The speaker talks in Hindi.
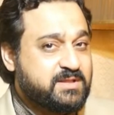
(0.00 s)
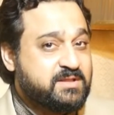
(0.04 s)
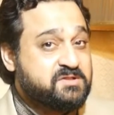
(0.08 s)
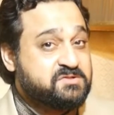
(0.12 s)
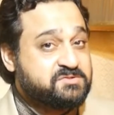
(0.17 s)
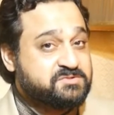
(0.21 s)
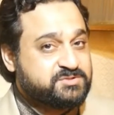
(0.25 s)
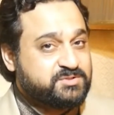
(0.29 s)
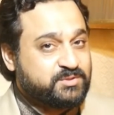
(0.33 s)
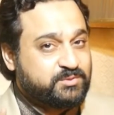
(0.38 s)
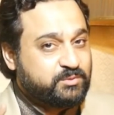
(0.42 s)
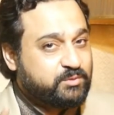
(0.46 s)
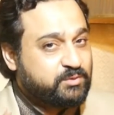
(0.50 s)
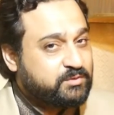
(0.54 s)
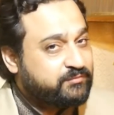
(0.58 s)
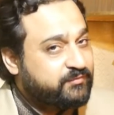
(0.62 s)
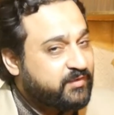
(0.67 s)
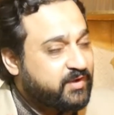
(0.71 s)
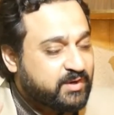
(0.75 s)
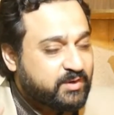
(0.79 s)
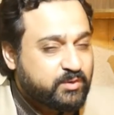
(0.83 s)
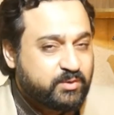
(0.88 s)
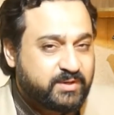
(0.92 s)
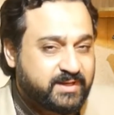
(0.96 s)
ज़रूर
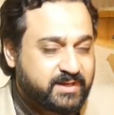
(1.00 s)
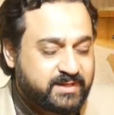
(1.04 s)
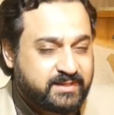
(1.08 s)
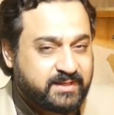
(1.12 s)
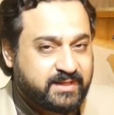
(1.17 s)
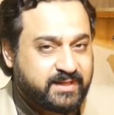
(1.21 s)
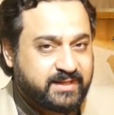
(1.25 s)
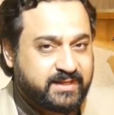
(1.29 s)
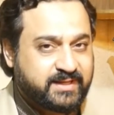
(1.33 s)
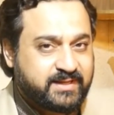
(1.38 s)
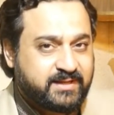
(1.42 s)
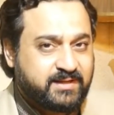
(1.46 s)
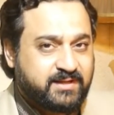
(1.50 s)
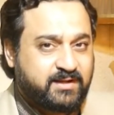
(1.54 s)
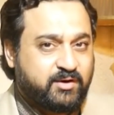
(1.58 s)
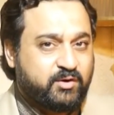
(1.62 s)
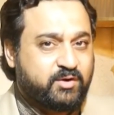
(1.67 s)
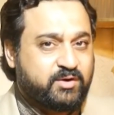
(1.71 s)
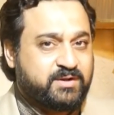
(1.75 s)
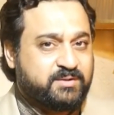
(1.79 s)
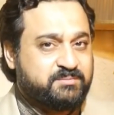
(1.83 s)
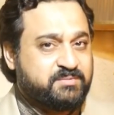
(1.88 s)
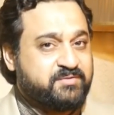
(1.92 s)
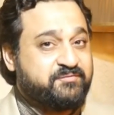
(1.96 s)
फॉलो करना है और
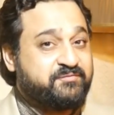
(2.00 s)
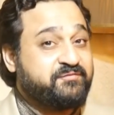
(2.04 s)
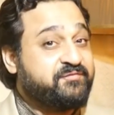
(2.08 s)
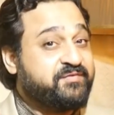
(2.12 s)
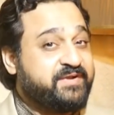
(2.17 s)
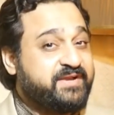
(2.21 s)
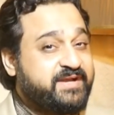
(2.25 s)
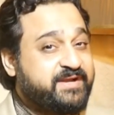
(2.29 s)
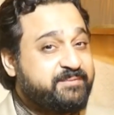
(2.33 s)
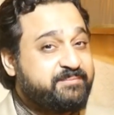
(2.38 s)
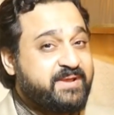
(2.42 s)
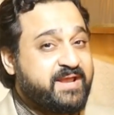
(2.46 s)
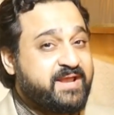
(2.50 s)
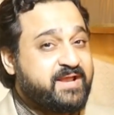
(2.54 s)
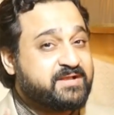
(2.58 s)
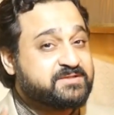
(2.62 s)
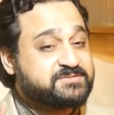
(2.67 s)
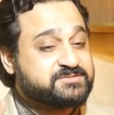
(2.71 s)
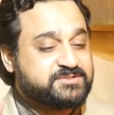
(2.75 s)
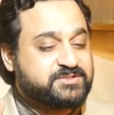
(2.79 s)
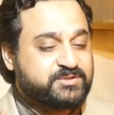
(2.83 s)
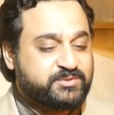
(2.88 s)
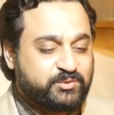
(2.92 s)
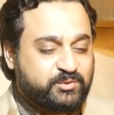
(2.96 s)
हमें फीडबैक
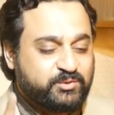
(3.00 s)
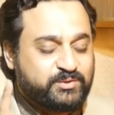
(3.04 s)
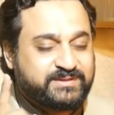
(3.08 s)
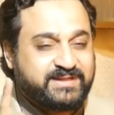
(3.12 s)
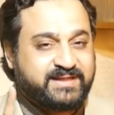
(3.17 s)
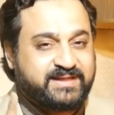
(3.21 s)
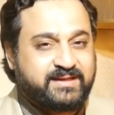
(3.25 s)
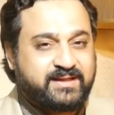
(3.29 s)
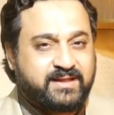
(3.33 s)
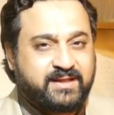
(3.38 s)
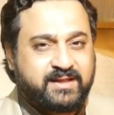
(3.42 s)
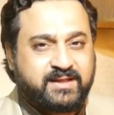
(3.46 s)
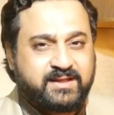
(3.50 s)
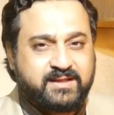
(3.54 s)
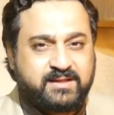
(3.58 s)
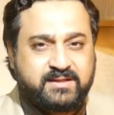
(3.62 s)
ज़रूर देना है